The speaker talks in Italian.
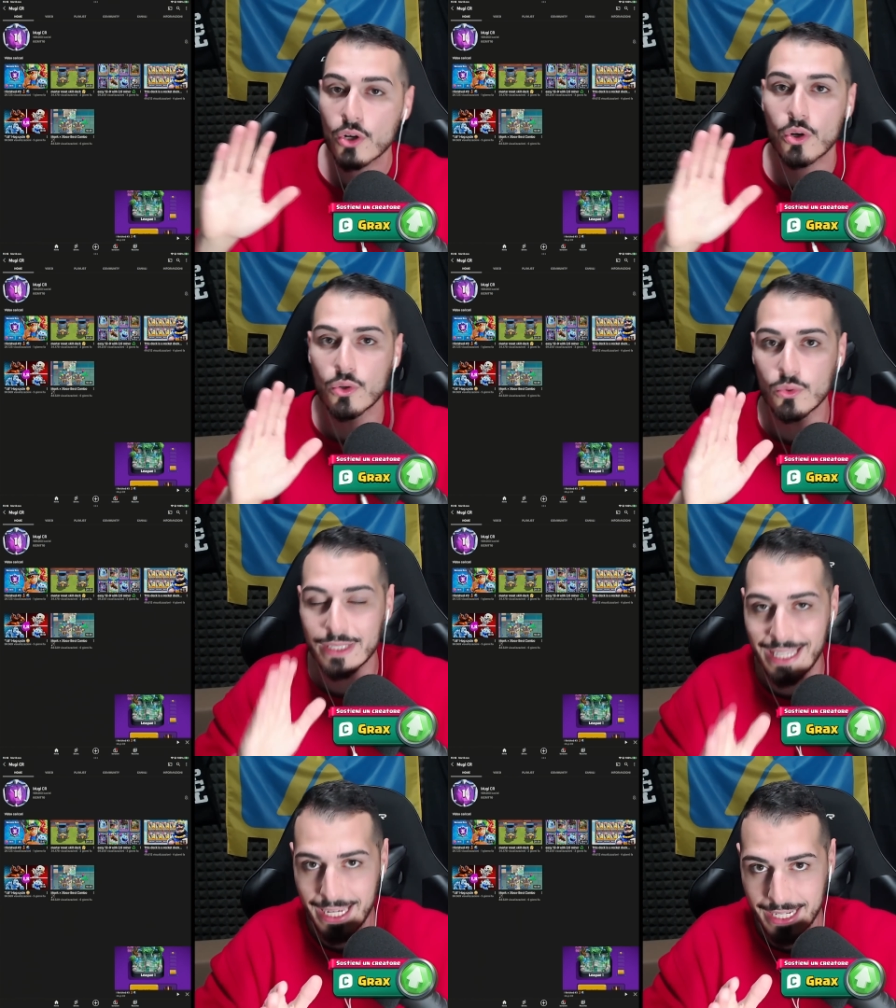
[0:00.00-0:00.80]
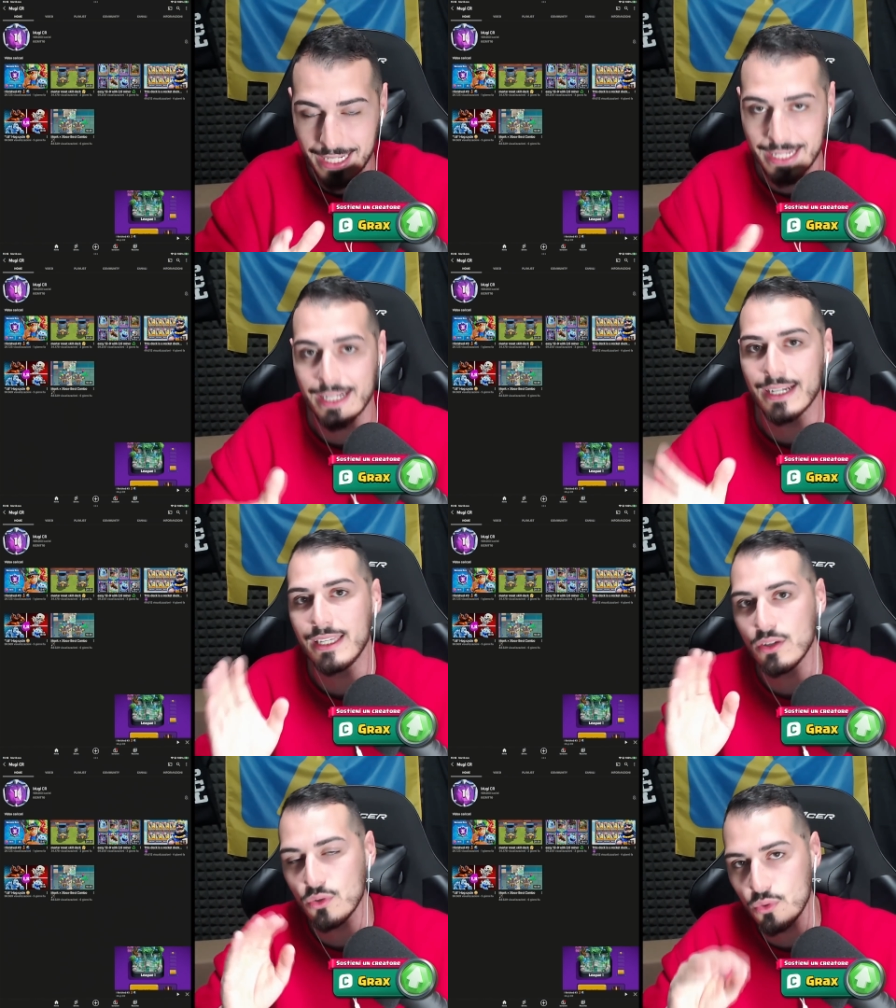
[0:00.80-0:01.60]
con un deck
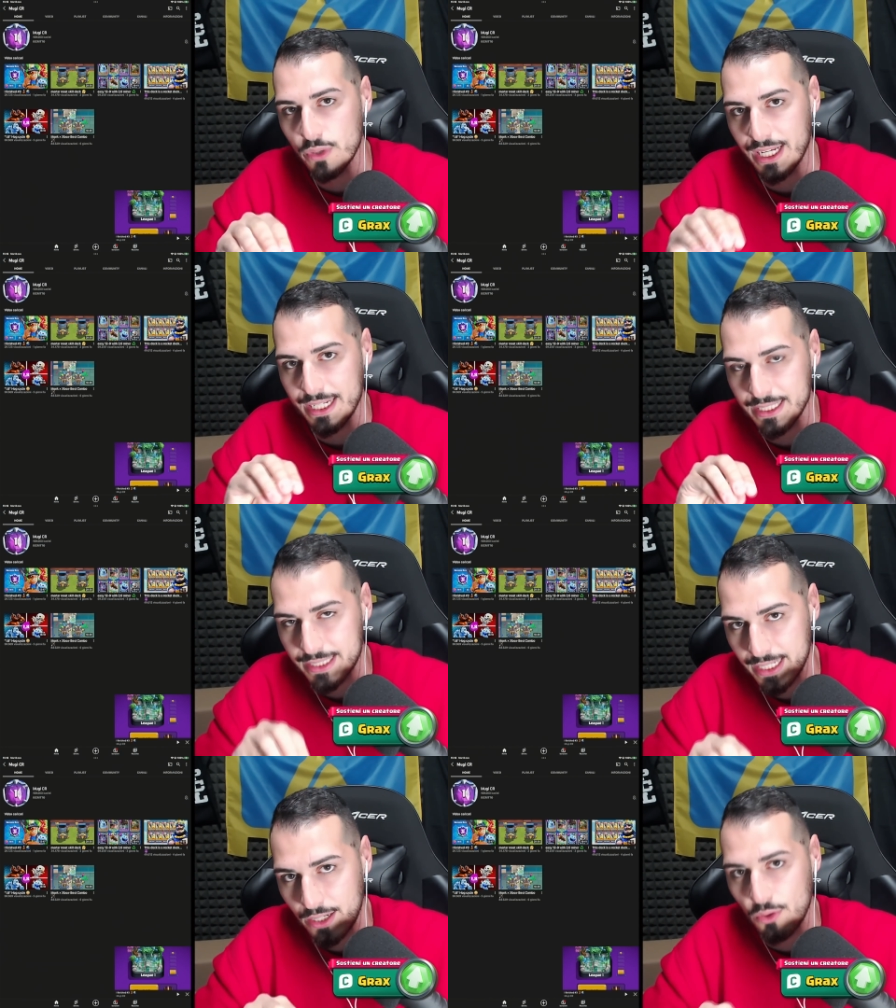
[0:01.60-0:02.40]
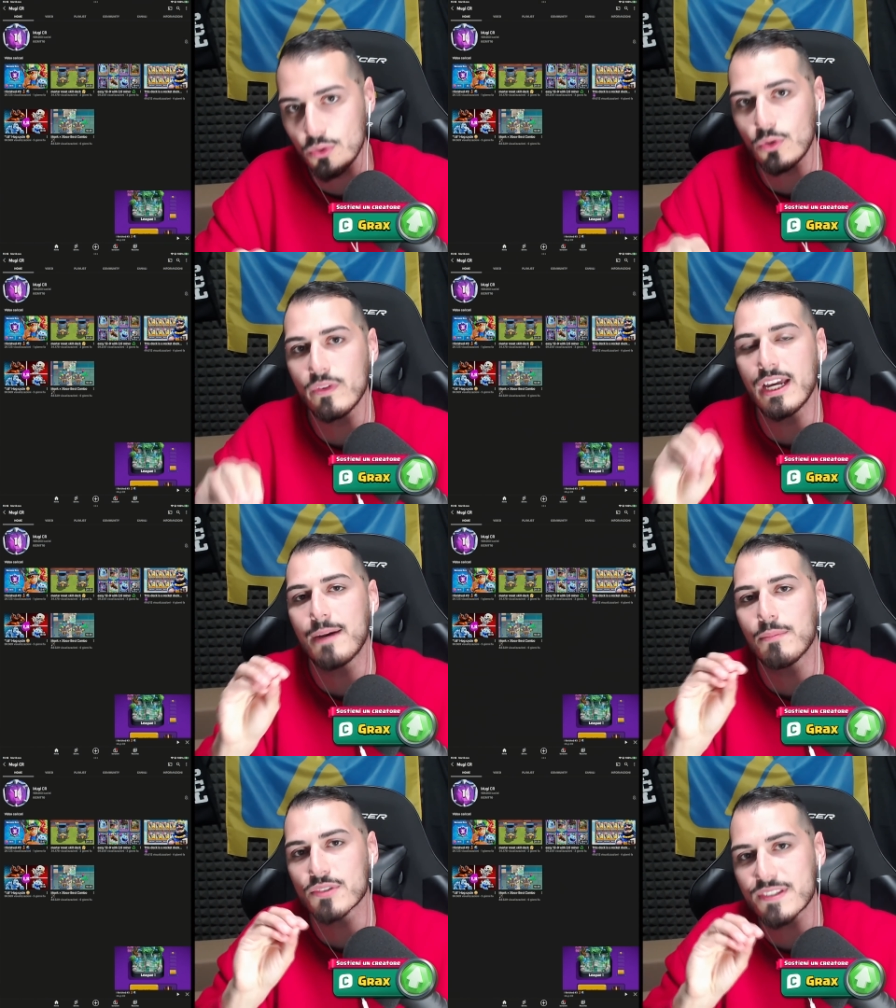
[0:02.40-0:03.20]
in cui all'interno
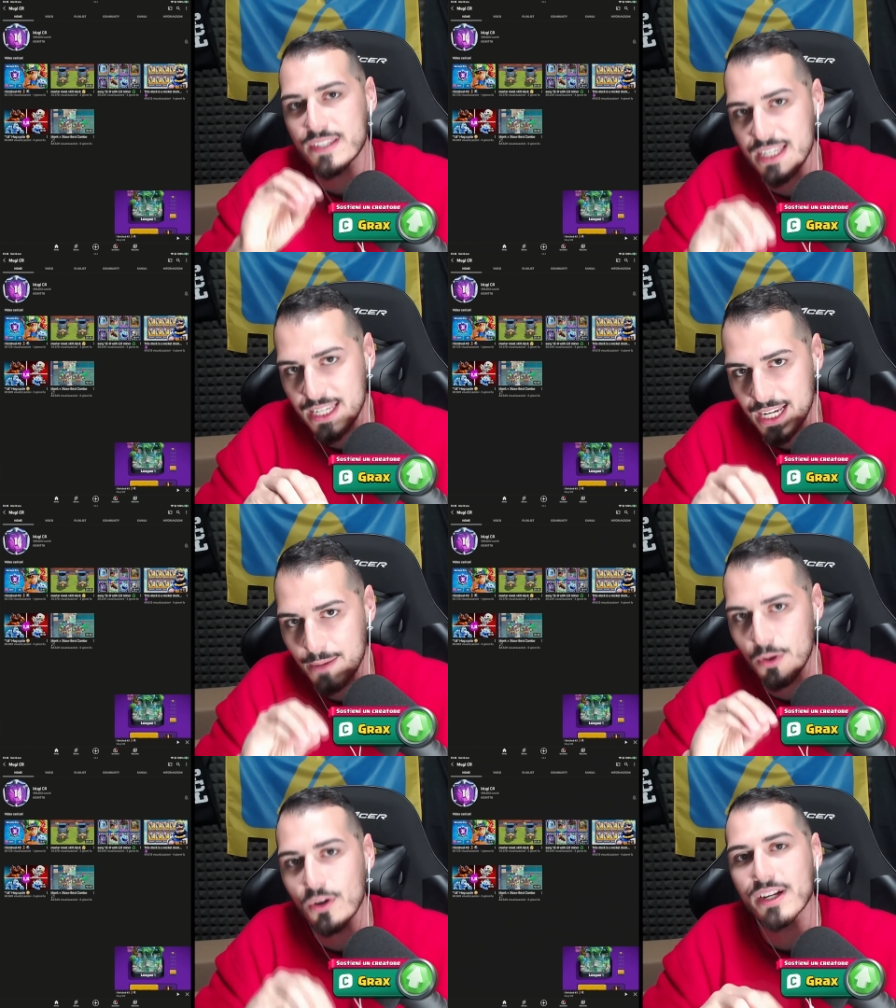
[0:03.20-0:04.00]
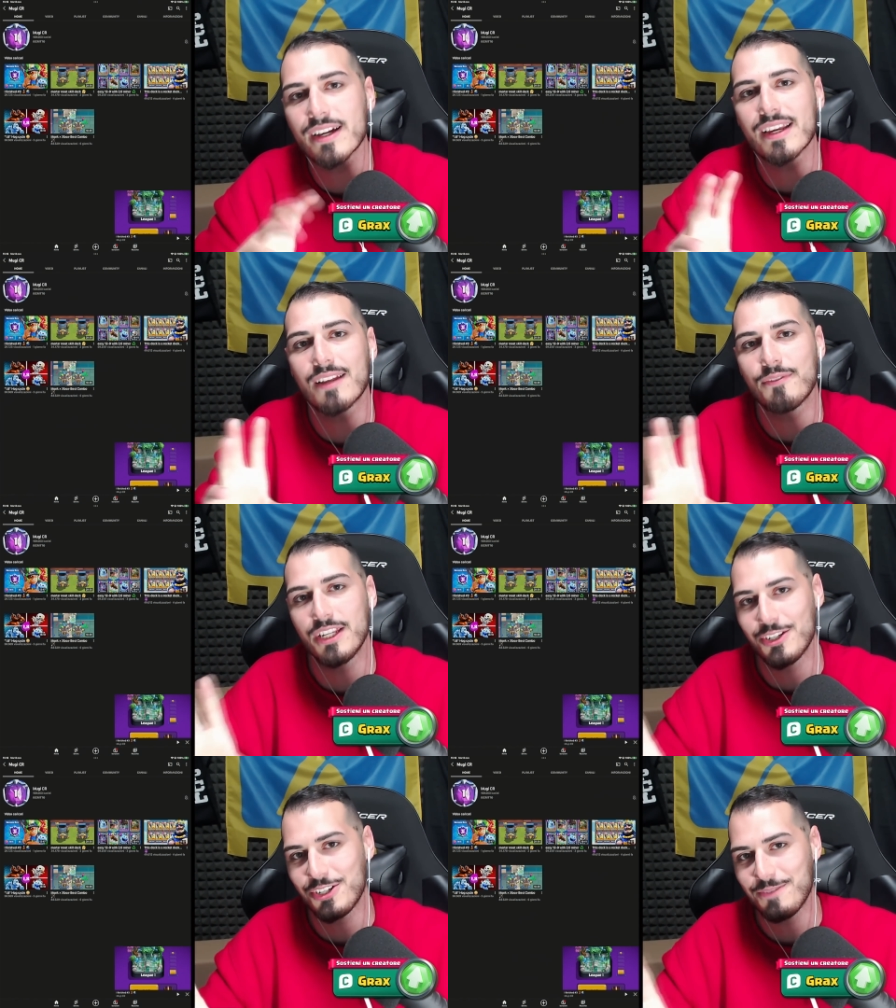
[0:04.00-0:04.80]
troviamo sia Monk che la
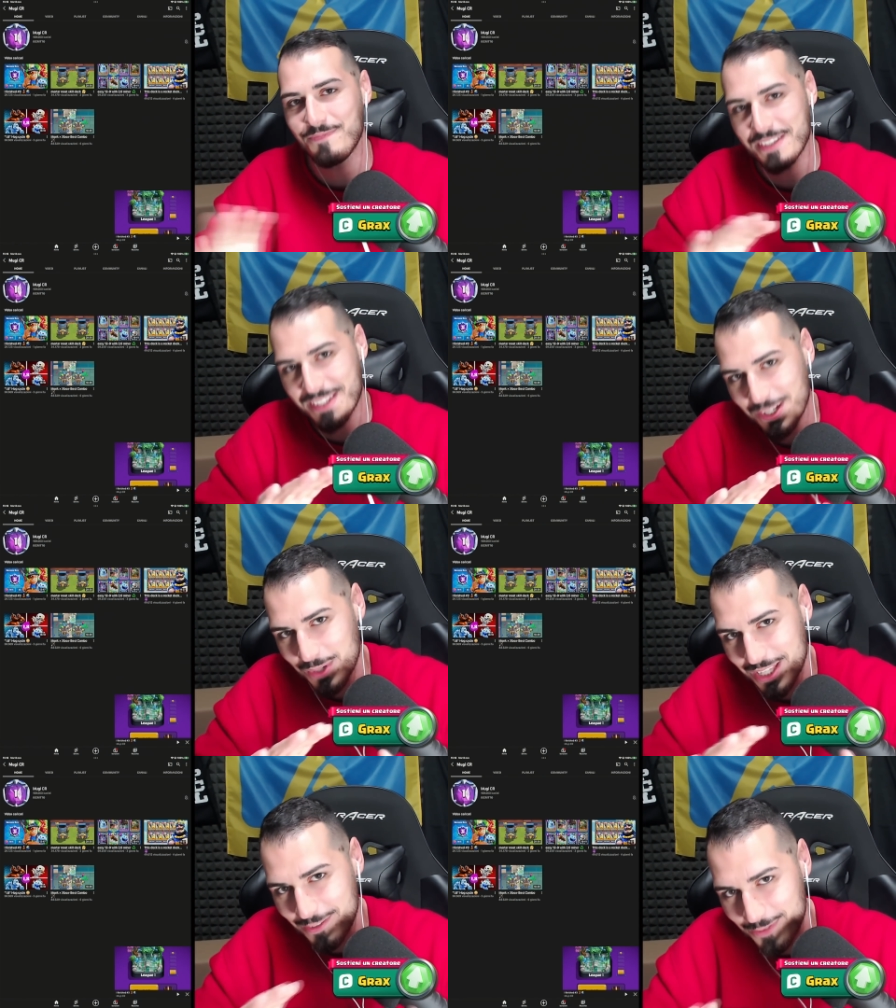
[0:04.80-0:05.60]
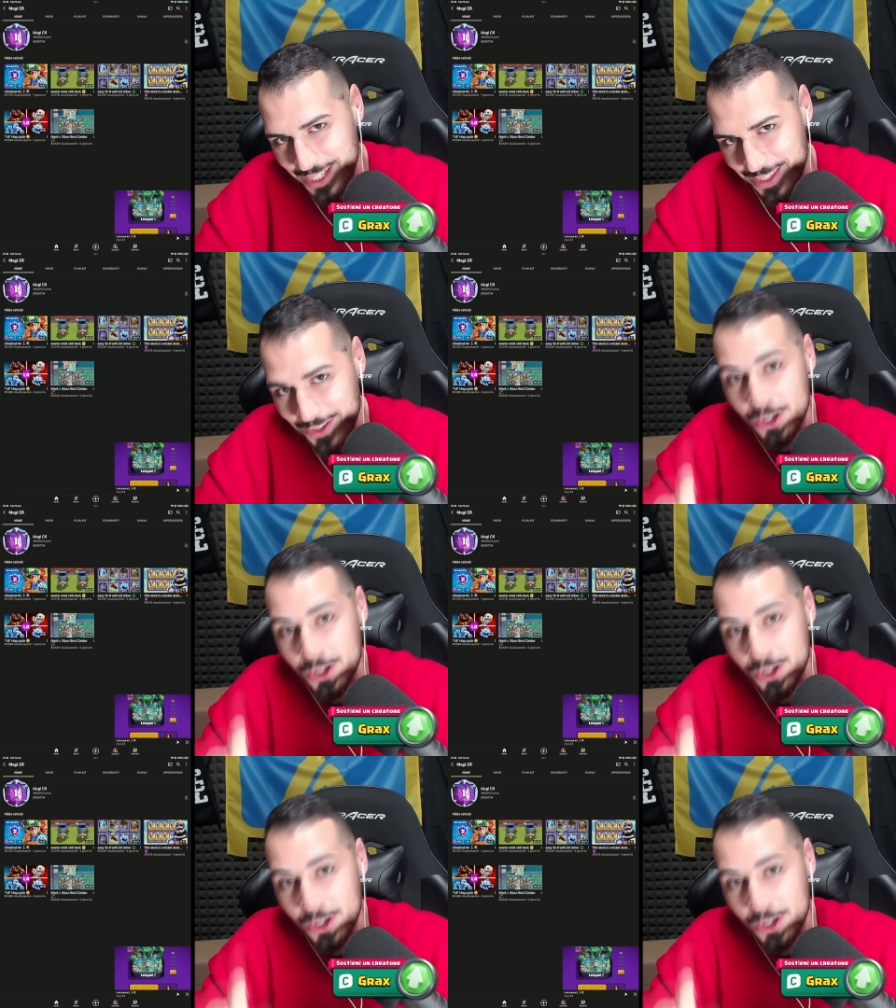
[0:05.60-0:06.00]
Fenice seguite il video,